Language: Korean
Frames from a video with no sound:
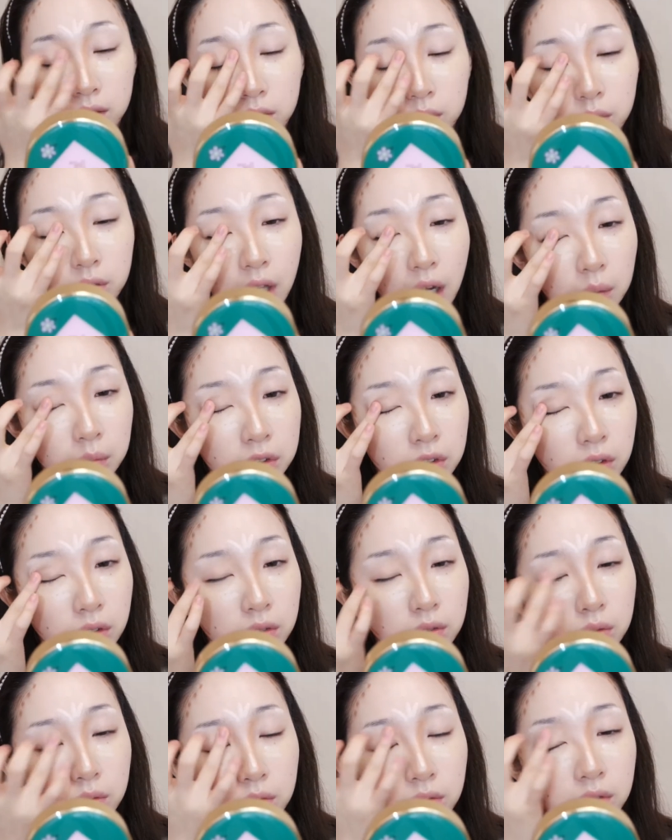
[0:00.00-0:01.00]
그리고 남은
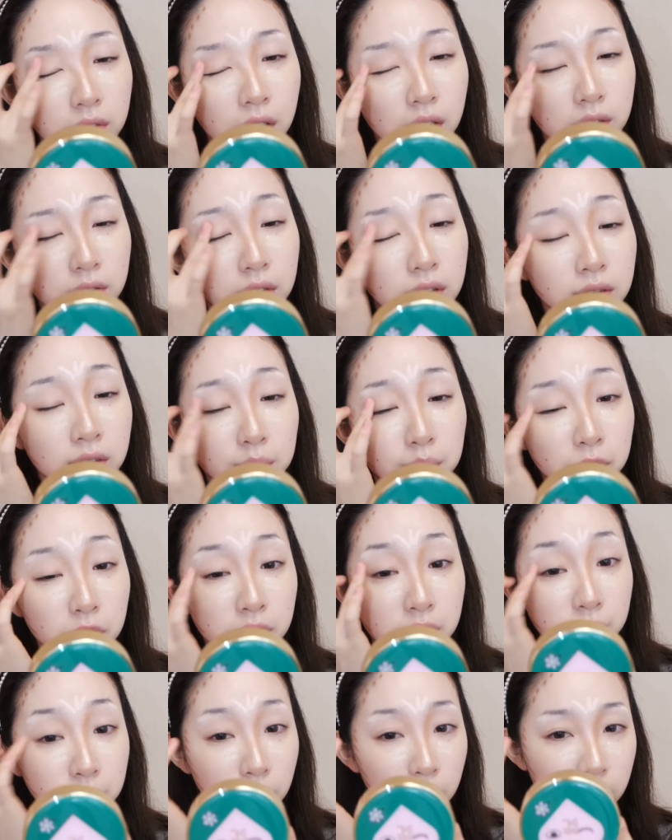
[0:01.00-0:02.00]
걸로 눈가에도
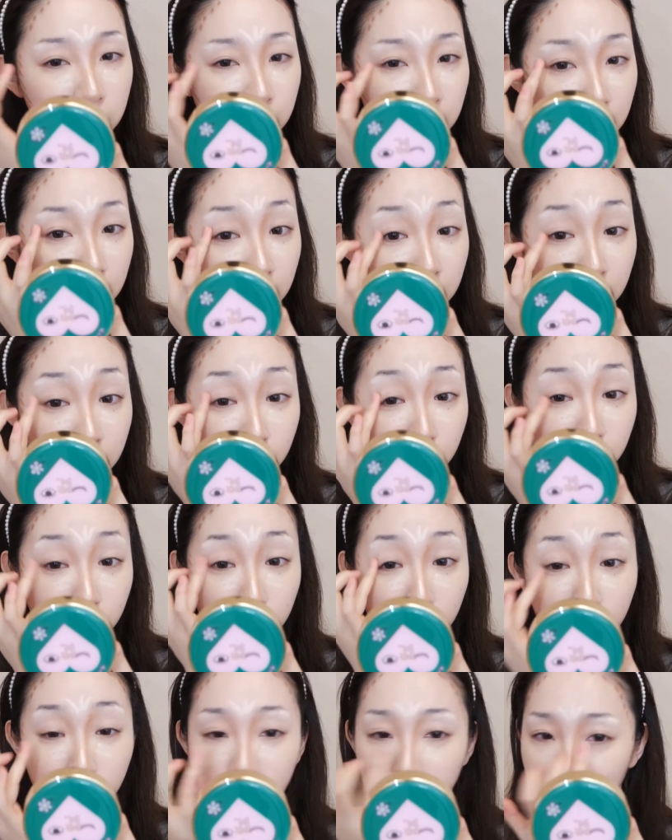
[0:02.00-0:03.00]
한번 음영을 이렇게
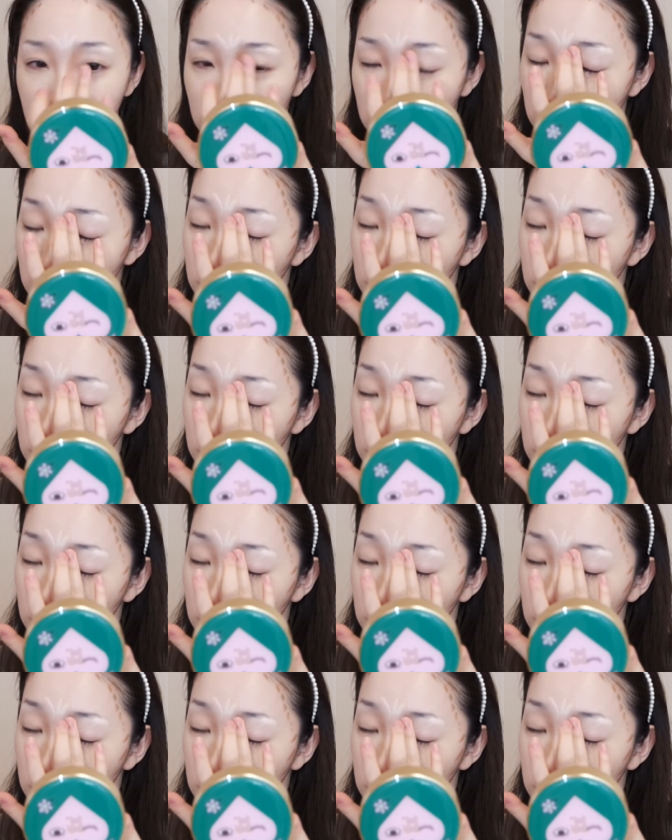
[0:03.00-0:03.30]
주고